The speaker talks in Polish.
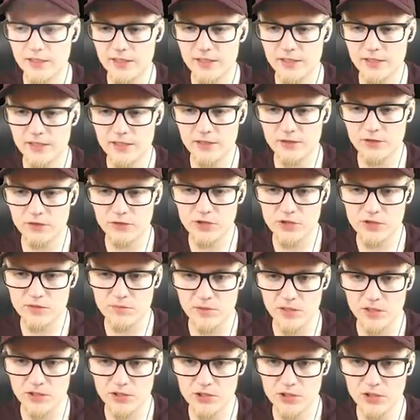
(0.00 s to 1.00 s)
tak, a to się
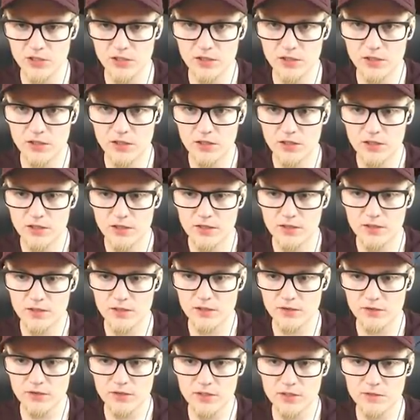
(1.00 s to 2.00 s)
zmieści?
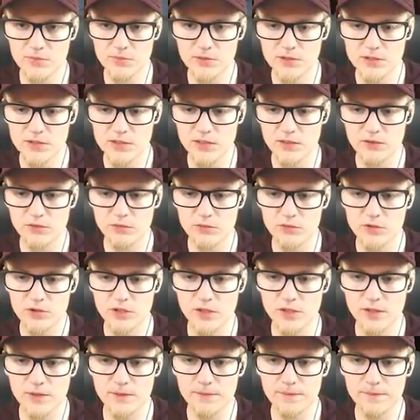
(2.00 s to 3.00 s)
Nie, to też będzie za
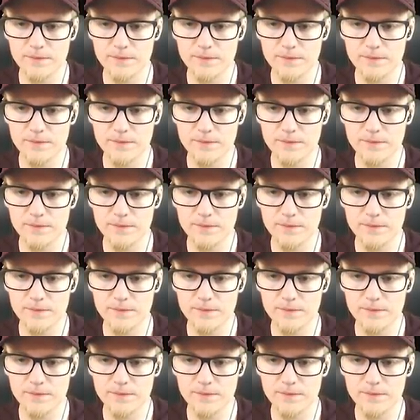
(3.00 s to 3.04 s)
duże.